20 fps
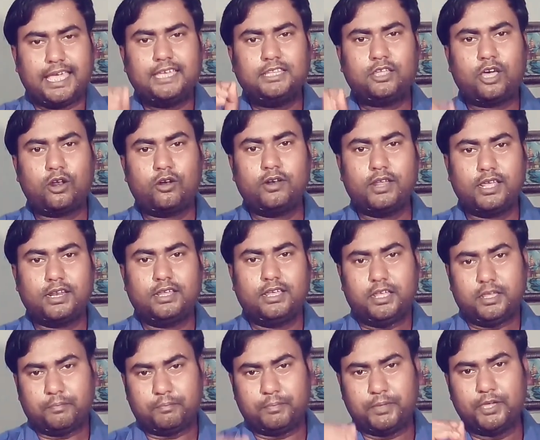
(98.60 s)
এই ধরনের
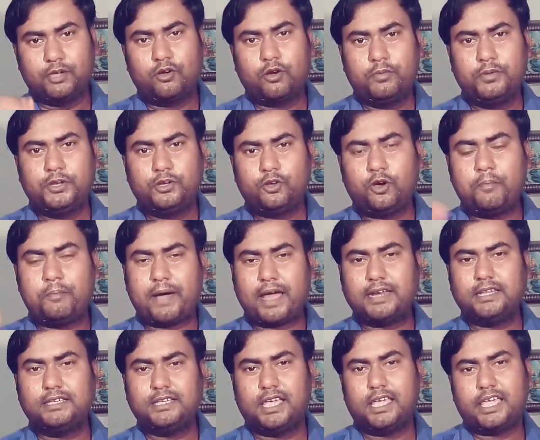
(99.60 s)
ভিগো ভিডিও
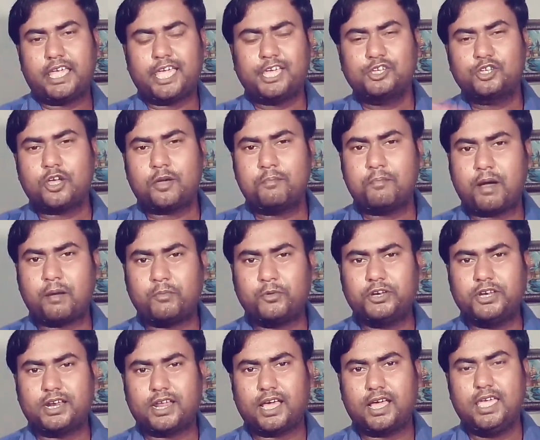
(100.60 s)
বানিয়ে এই সব
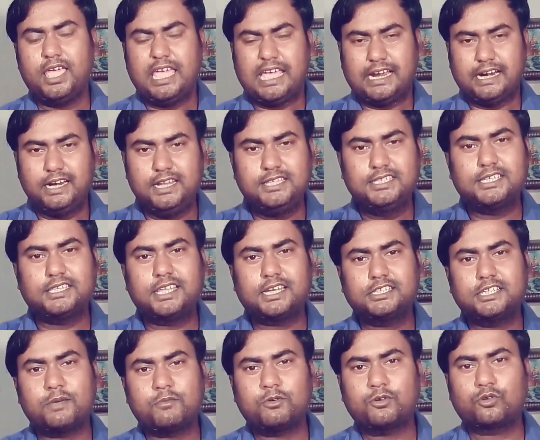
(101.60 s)
মামনিরা
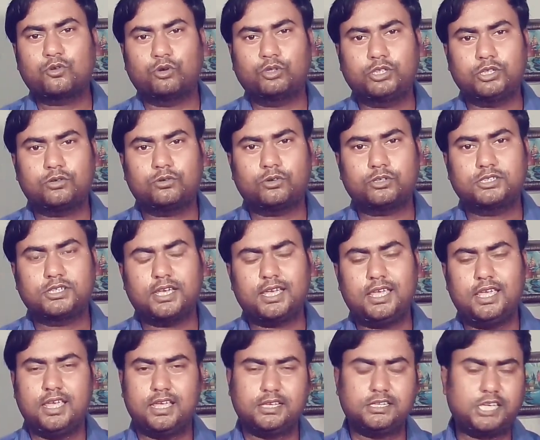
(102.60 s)
নিজেদের যেমন ক্ষতি করছে
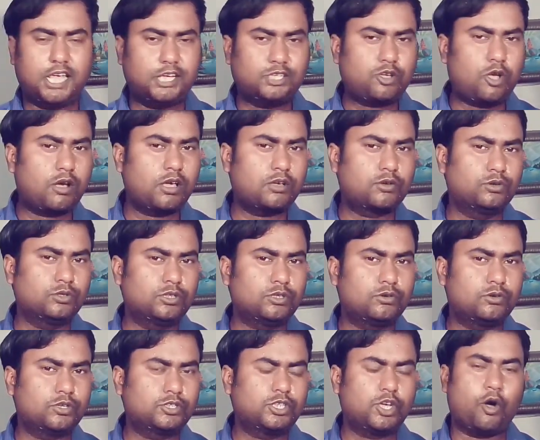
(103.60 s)
সেই সঙ্গে
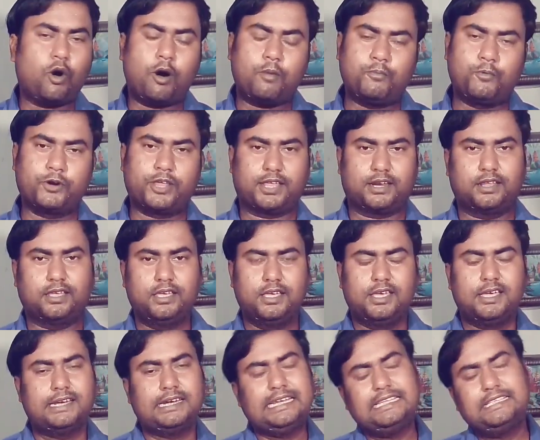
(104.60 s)
ক্ষতি করছে অপরের
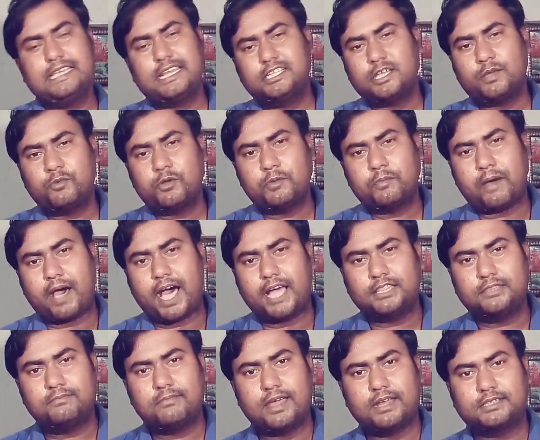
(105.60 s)
নিজের যেমন
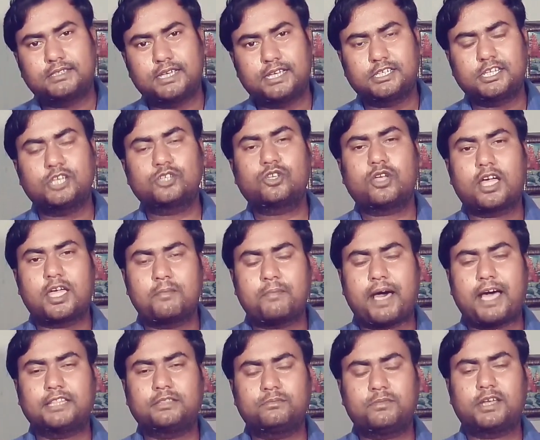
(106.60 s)
ভাত মারছে সেই সঙ্গে
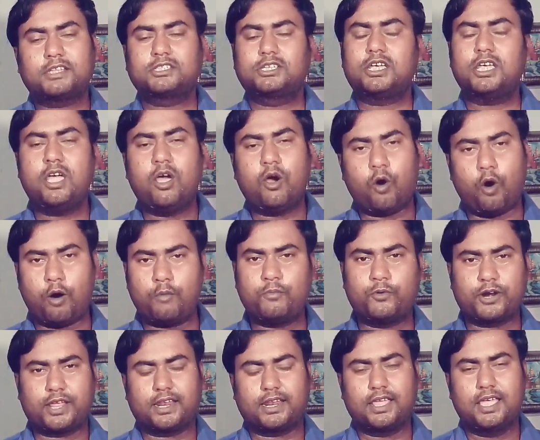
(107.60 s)
ভাত মারছে
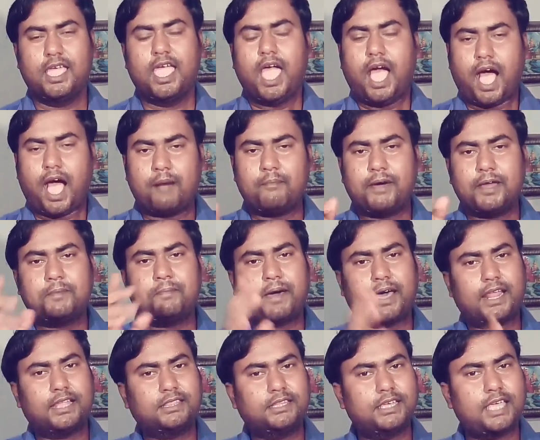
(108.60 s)
অপরের আমার
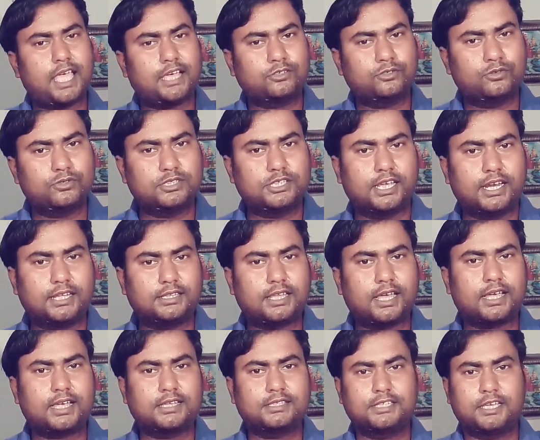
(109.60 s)
পাড়াতেই একজন ছেলে
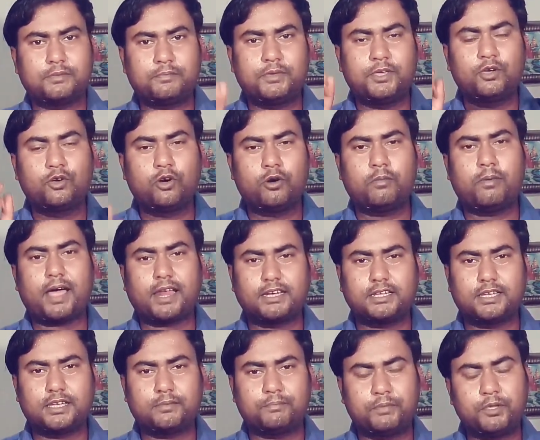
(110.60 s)
থাকে যে ভিগো
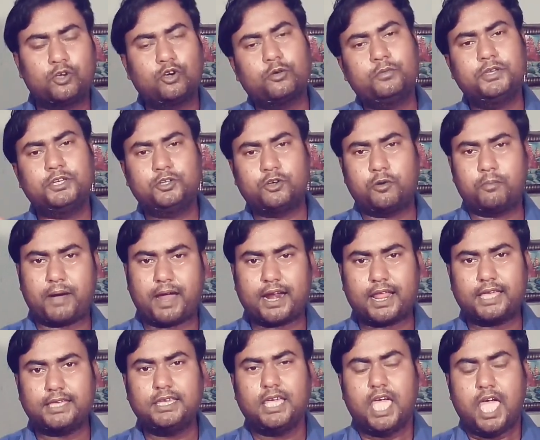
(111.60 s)
ভাটিয়ে ভিগো ভিডিও
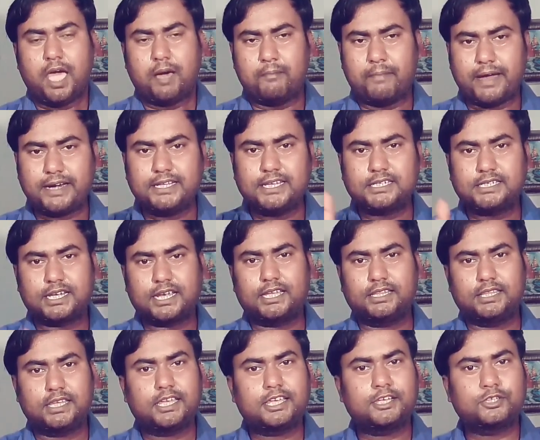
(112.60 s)
বানায় বানিয়ে
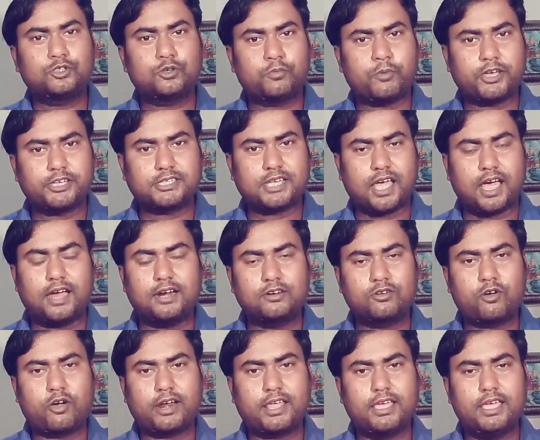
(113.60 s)
সেখান থেকে কিছু পয়সা
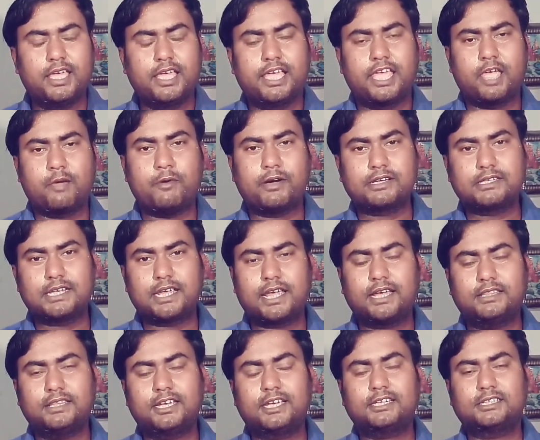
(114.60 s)
আর্ন করে এবং
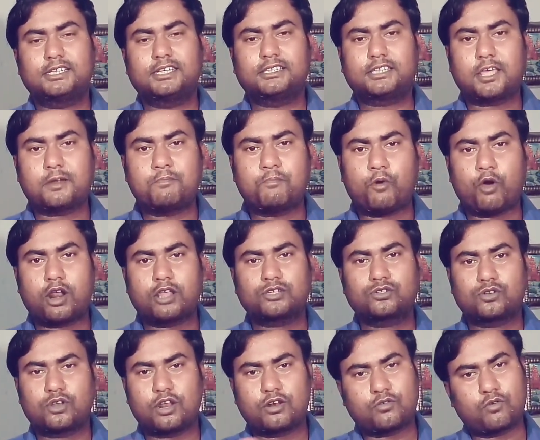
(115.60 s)
সেখান থেকে সে তার
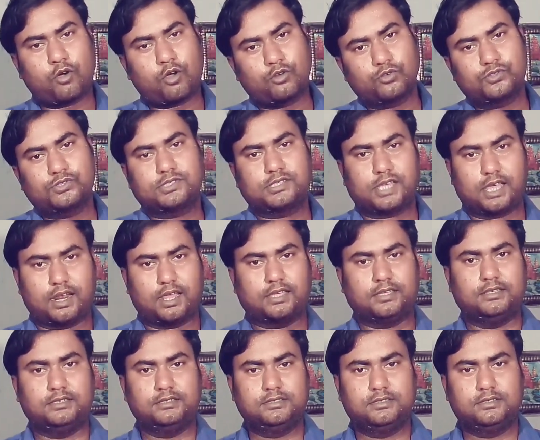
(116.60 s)
পড়াশোনার খরচ
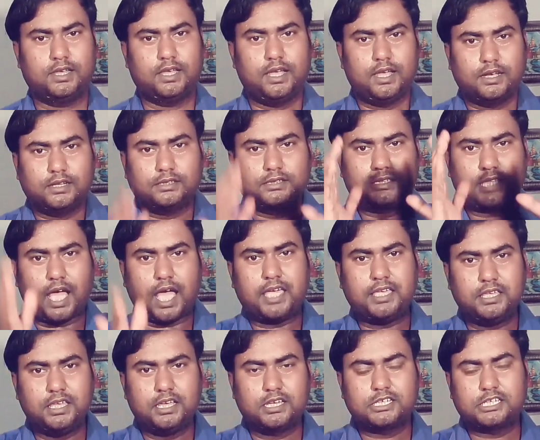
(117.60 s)
চালায়
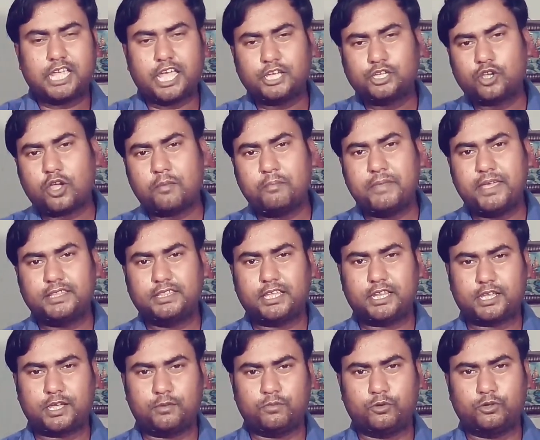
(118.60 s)
তাই সেই সব
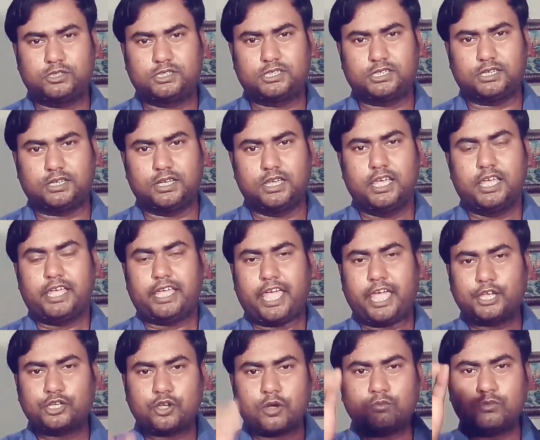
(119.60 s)
মেয়েদেরকে বলছি
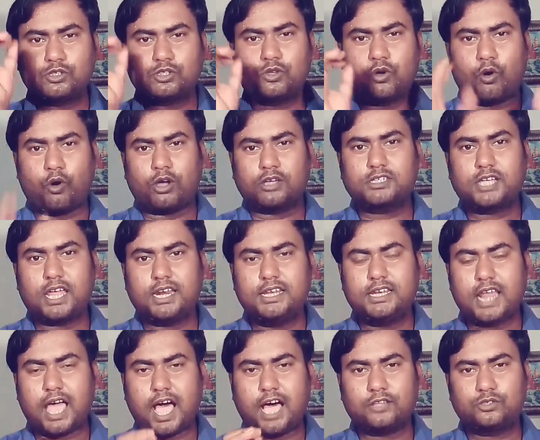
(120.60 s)
এই সমস্ত
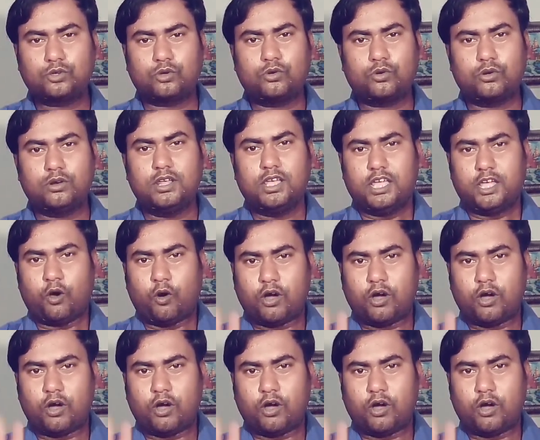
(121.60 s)
অশালীন আচরণ